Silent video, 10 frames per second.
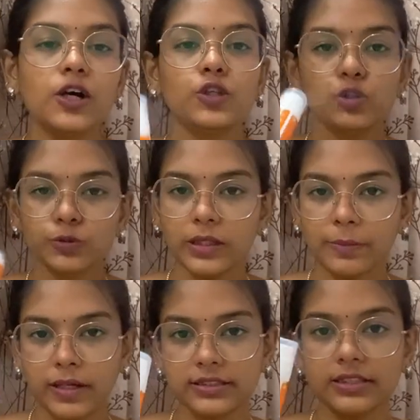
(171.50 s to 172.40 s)
யூஸ் பண்ணி
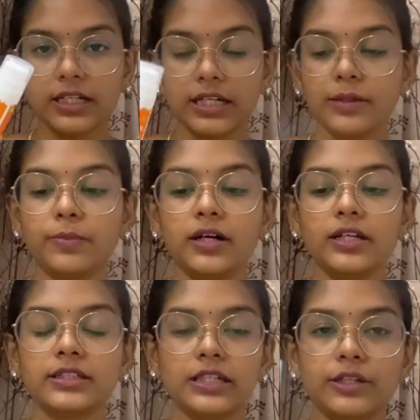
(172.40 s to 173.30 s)
பார்த்துட்டு கண்டிப்பாக
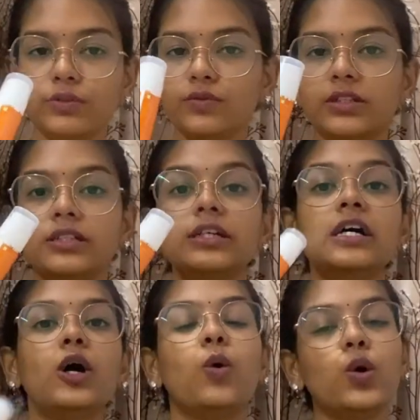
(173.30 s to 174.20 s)
இதுக்கு ரிவ்யூ வந்து
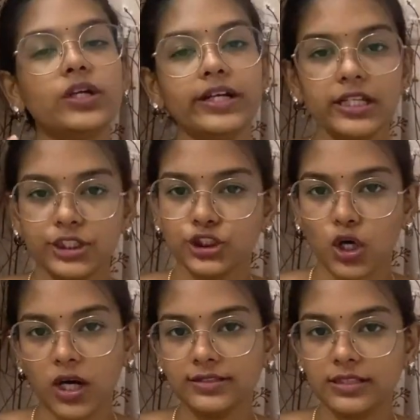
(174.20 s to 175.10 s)
ஒன்றும் இல்லை
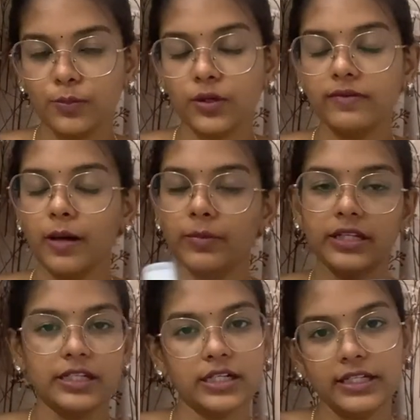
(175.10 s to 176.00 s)
ஷார்ட்ஸில் போடுவேன் அப்படி
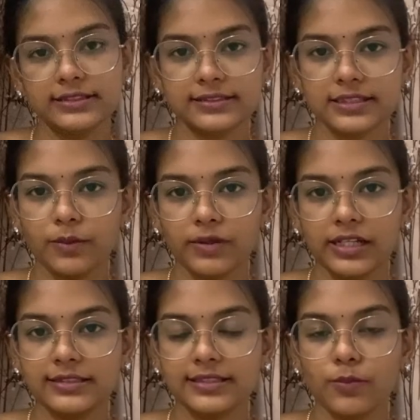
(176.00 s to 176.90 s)
இல்லைனா இன்ஸ்டாகிராம்
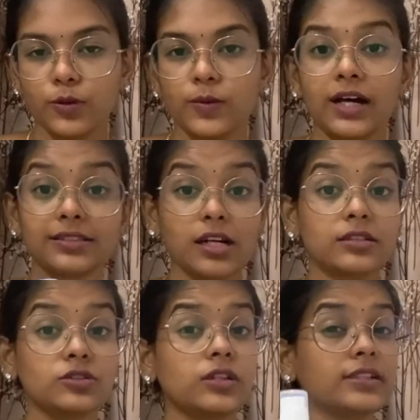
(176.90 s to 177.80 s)
ரீல்ஸில் போடுவேன் அதுக்காக
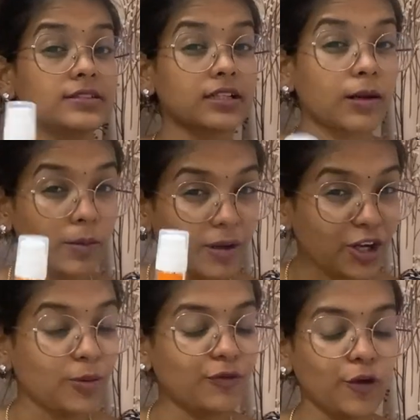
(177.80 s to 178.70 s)
தான் சொன்னேன் இன்ஸ்டாகிராமில்
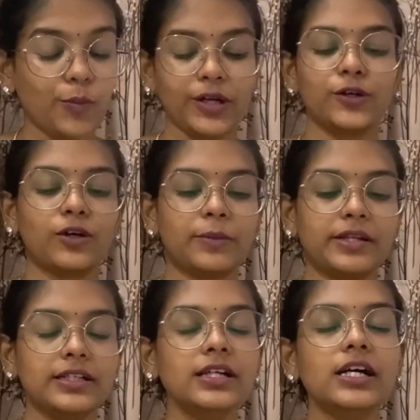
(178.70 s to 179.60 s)
மறக்காமல் ஃபாலோ பண்ணிக்கோங்க
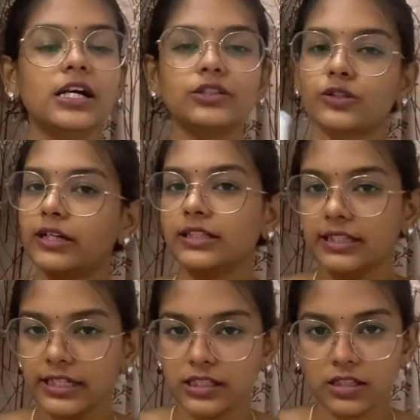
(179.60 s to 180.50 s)
அப்படின்னு ஸோ
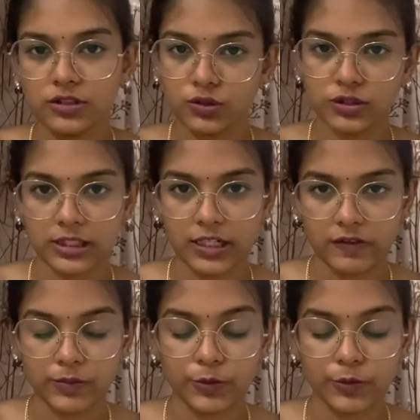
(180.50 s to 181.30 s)
ரெண்டுத்தில் ஏதாச்சும் ஒன்றுத்தில் நான் வந்து